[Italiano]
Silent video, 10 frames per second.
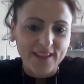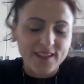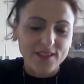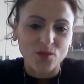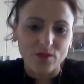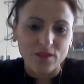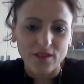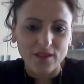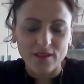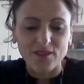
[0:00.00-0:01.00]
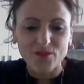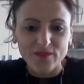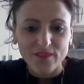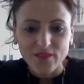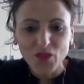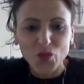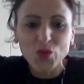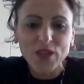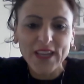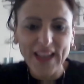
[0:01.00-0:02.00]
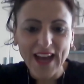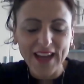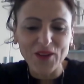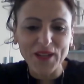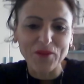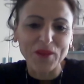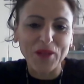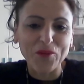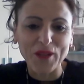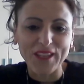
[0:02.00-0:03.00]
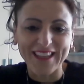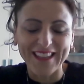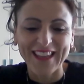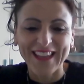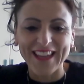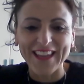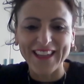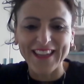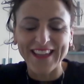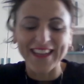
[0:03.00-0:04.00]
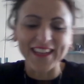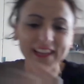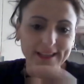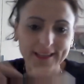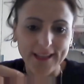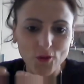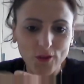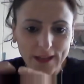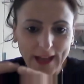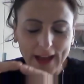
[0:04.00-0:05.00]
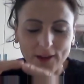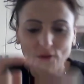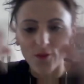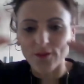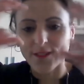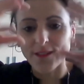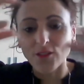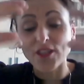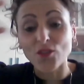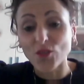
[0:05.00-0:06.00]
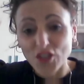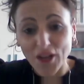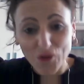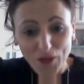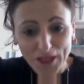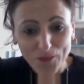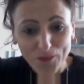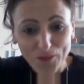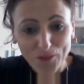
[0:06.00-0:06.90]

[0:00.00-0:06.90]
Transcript: essere un, un gregario anche perché poi eh, essendo gregario ci si unisce ancora di